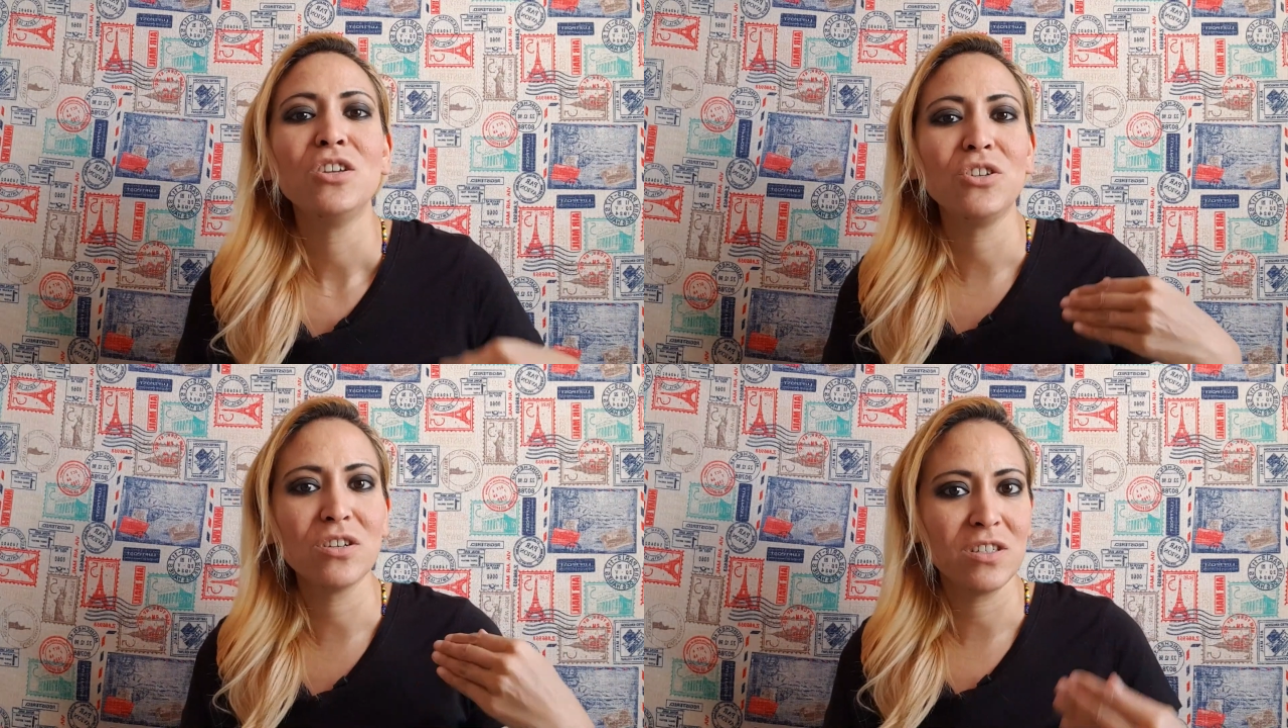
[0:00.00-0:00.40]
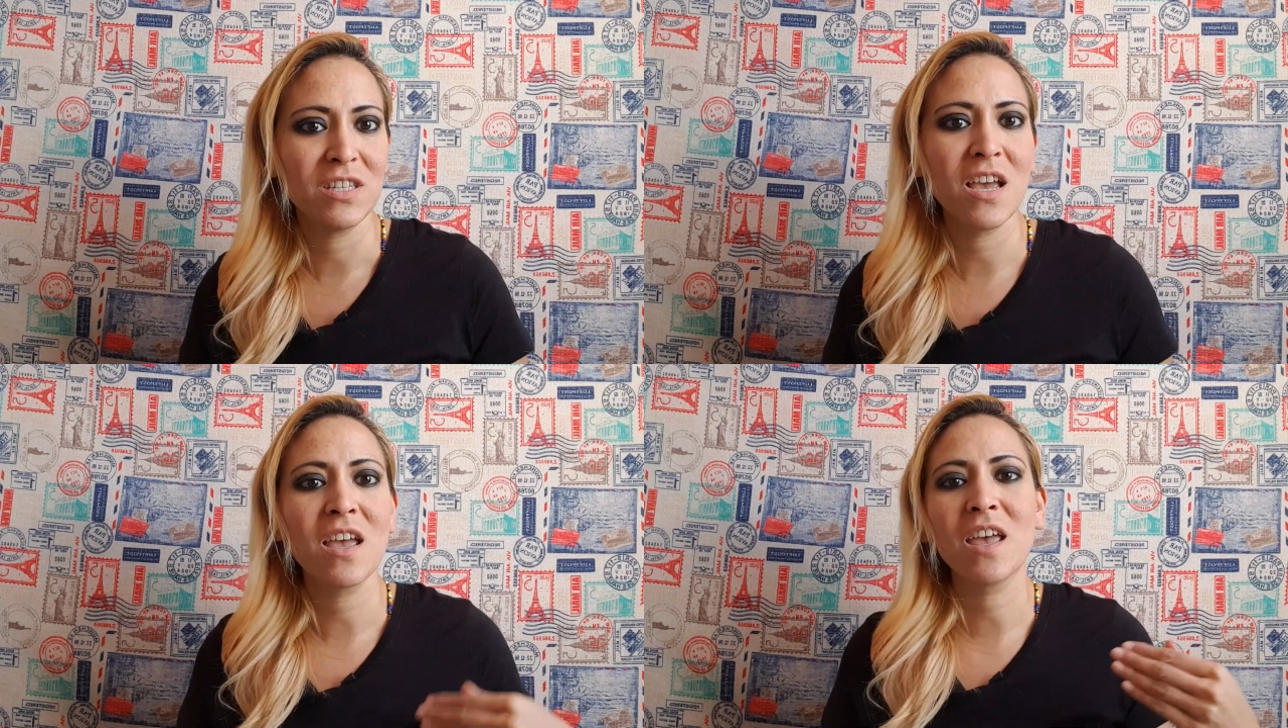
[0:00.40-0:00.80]
Yo
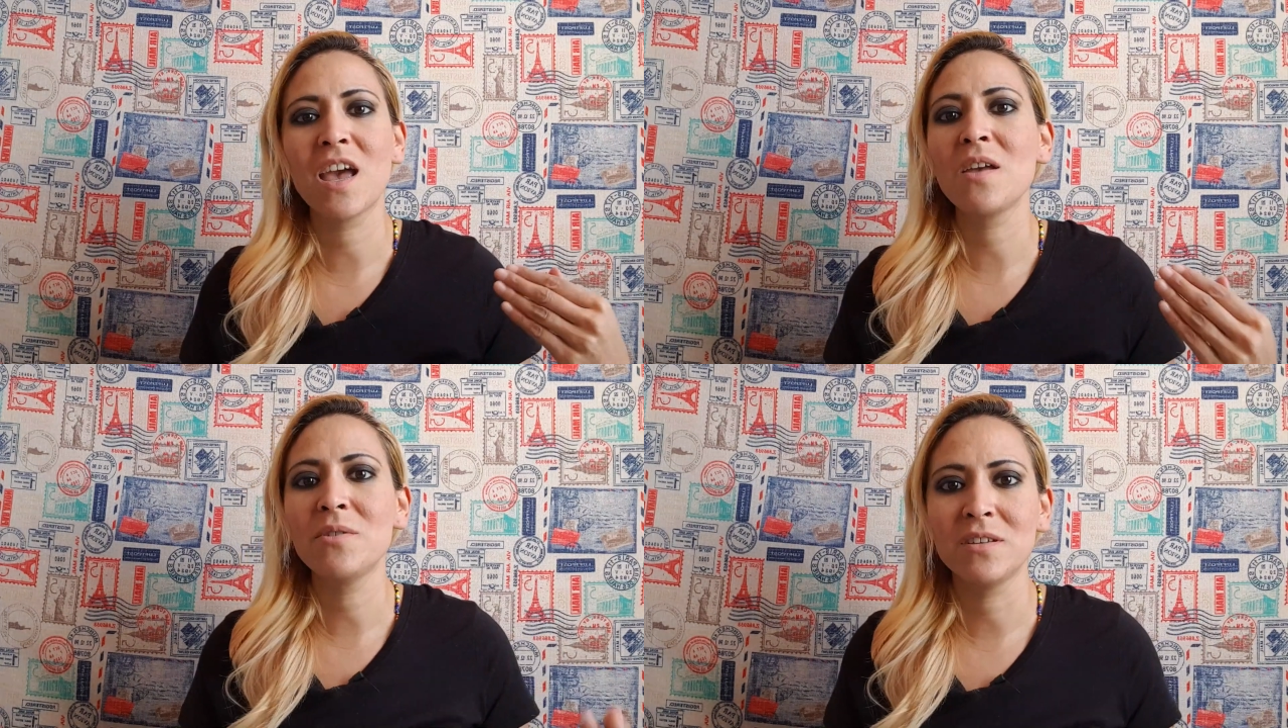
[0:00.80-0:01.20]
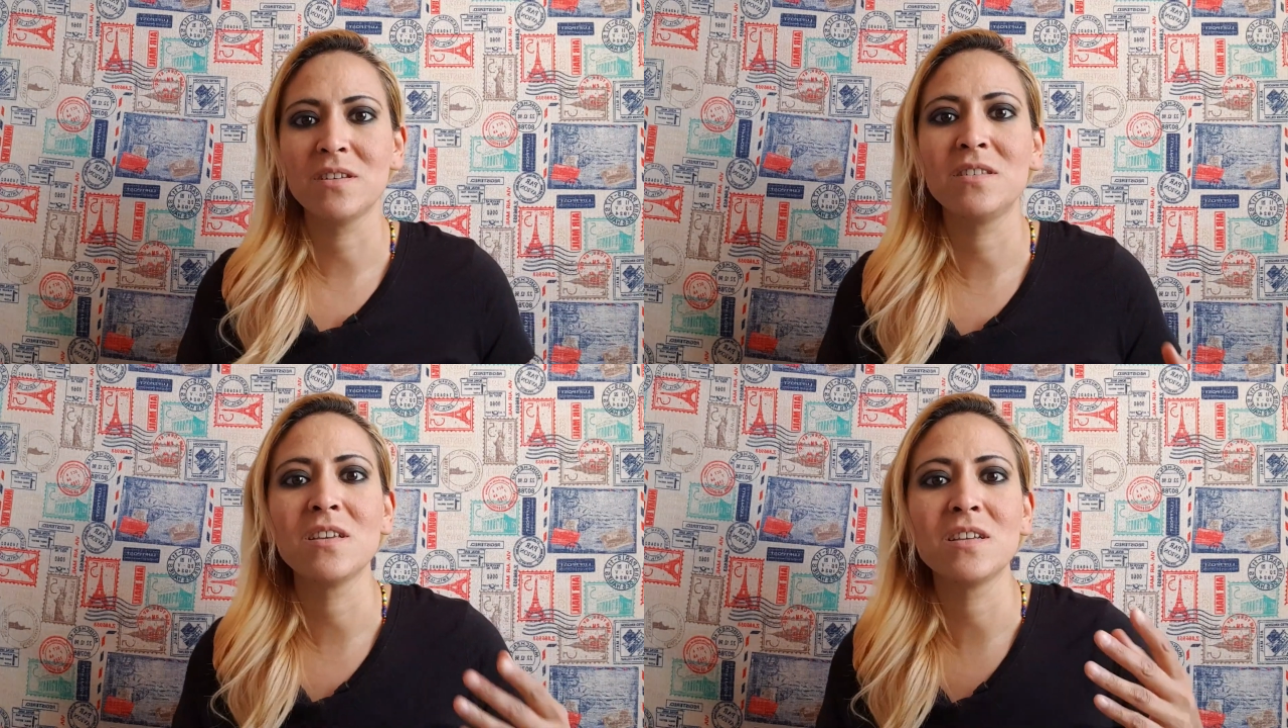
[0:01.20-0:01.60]
sé que hay
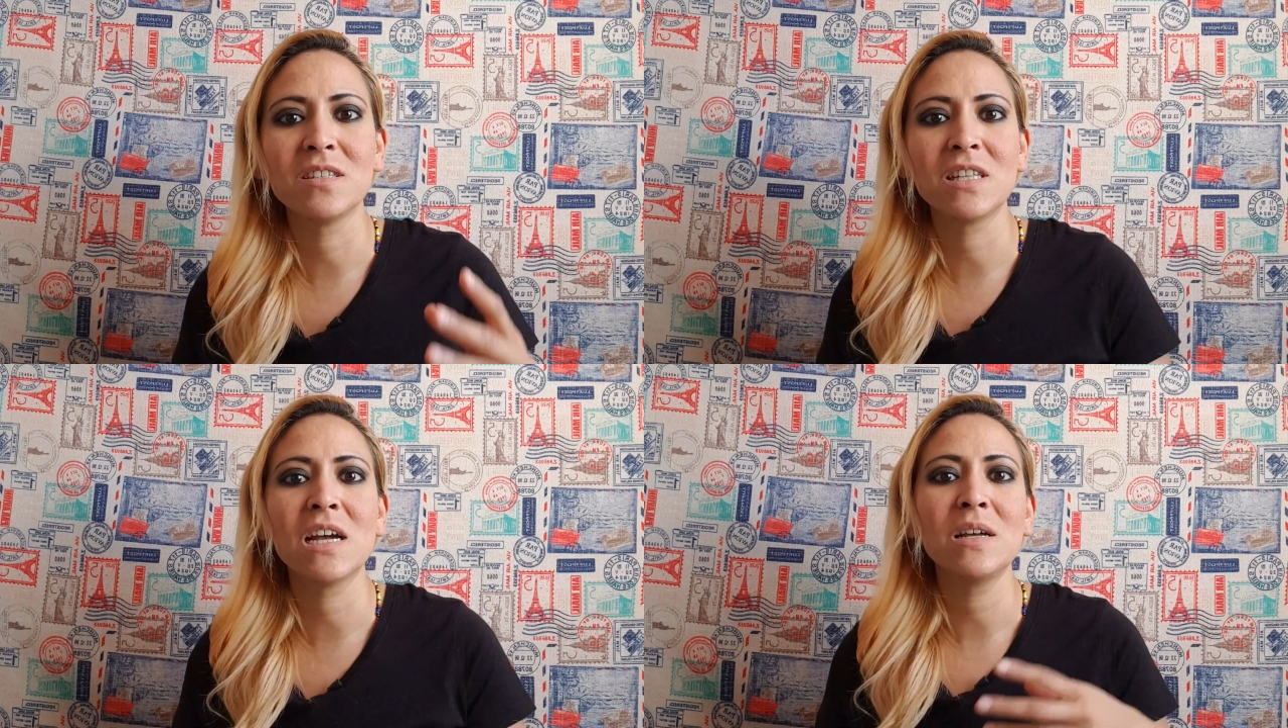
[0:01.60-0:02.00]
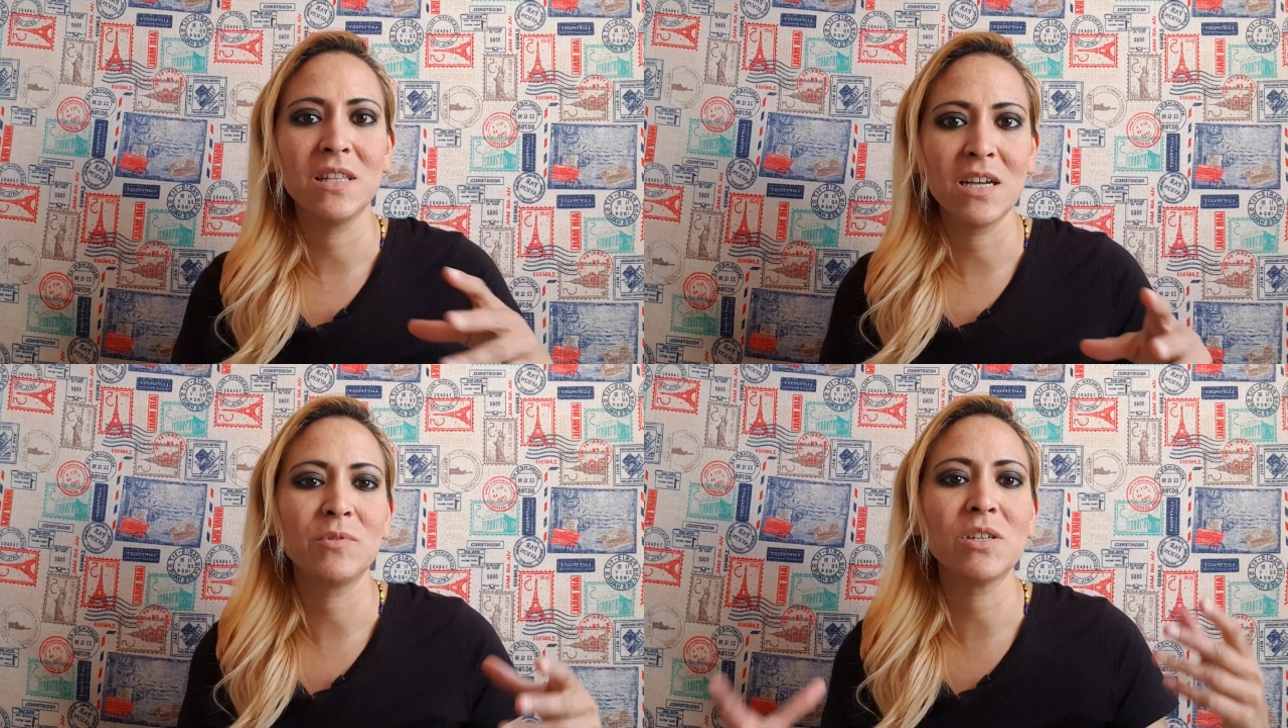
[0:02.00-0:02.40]
veces en que está,
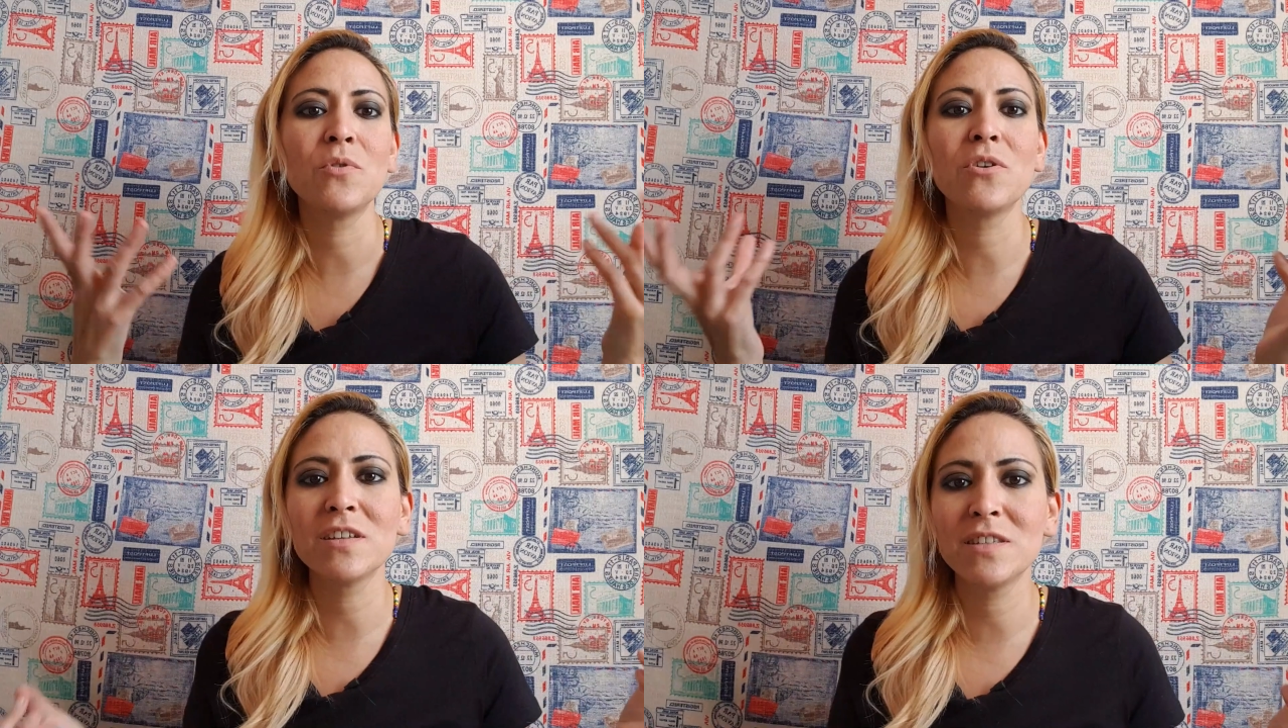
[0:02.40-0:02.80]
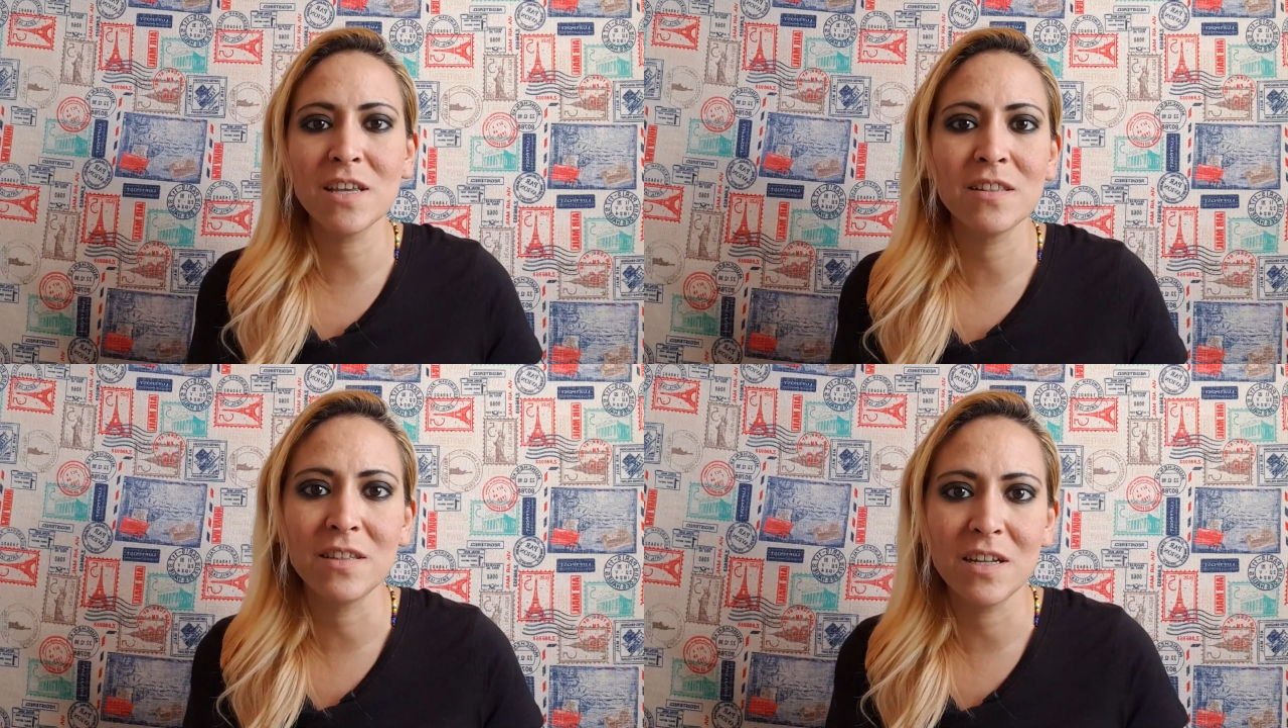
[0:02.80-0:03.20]
digamos que muy
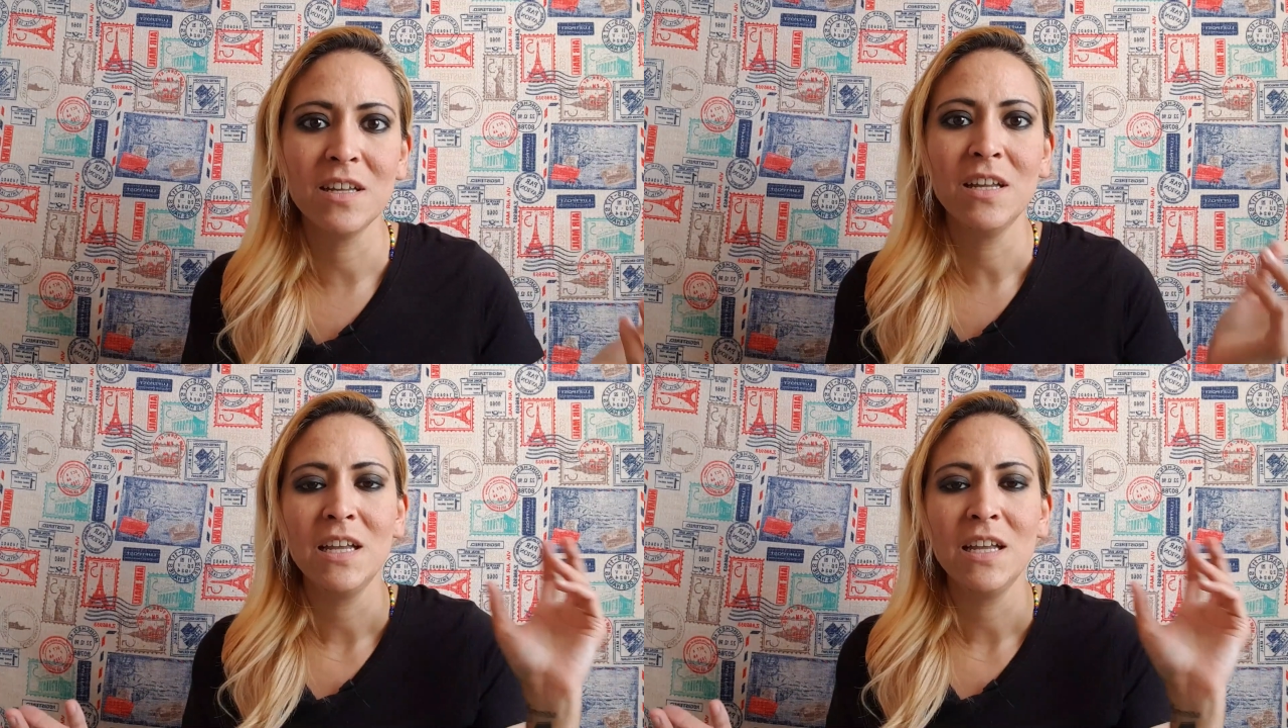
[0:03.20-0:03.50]
reciente,